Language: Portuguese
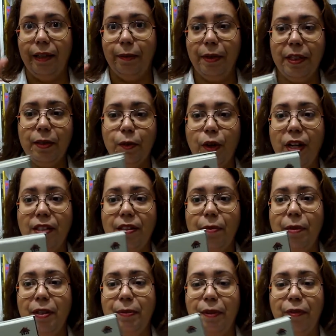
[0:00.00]
na mesma, quase na
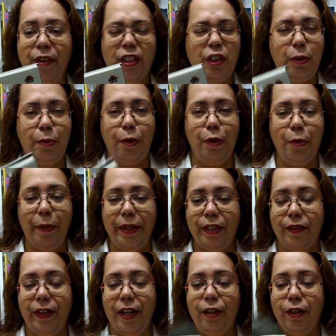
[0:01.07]
mesma faixa, um pouco
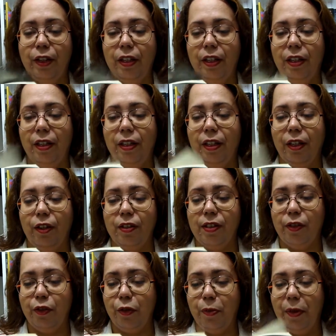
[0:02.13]
mais velho que, que a
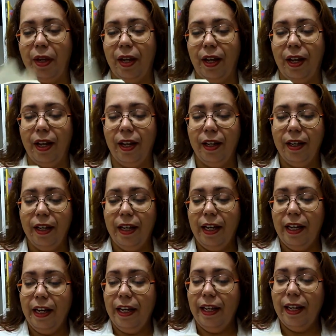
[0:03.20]
nossa turminha lá.
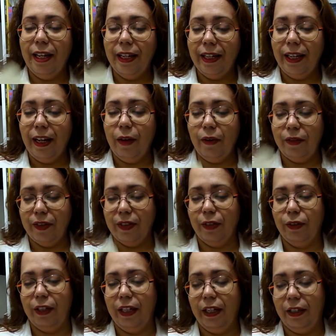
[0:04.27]
E é legal a
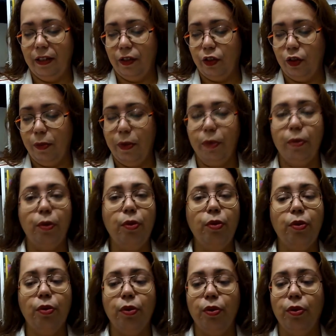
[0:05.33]
visão dele sobre o
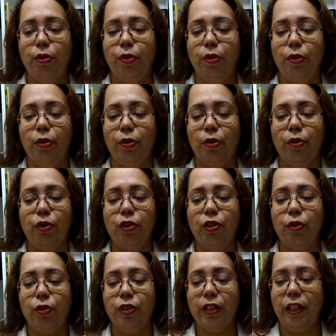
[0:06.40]
mundo, os
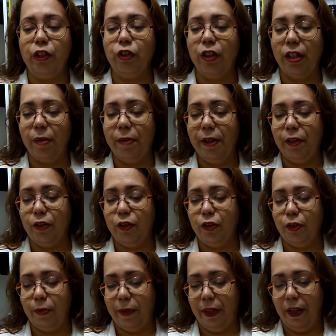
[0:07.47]
seus questionamentos
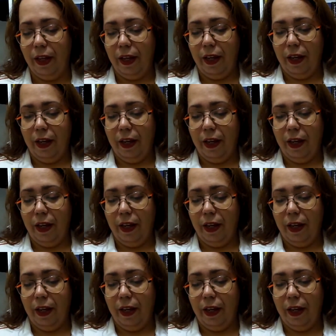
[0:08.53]
sobre